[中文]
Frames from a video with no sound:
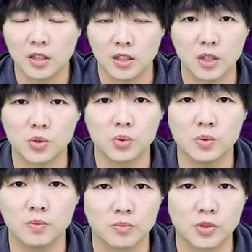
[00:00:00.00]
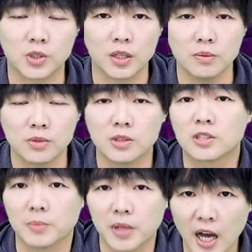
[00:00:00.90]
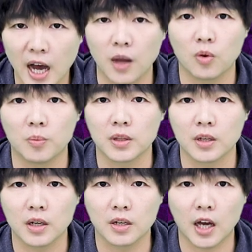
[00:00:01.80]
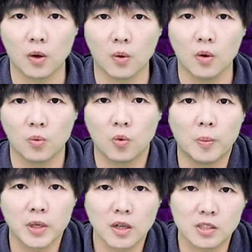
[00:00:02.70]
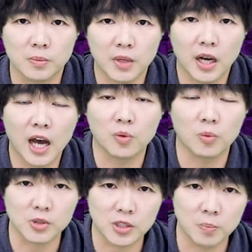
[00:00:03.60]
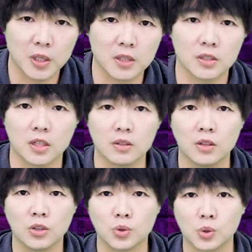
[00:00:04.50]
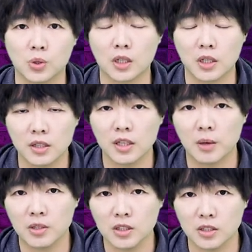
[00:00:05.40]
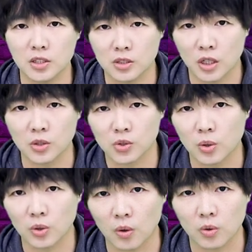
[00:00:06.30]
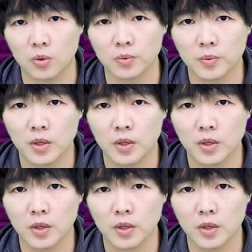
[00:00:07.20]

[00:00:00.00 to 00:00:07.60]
耶稣神是怎么样爱我们的，还有我们要怎么样爱我们身边的人，就是跟他们一起承受痛苦，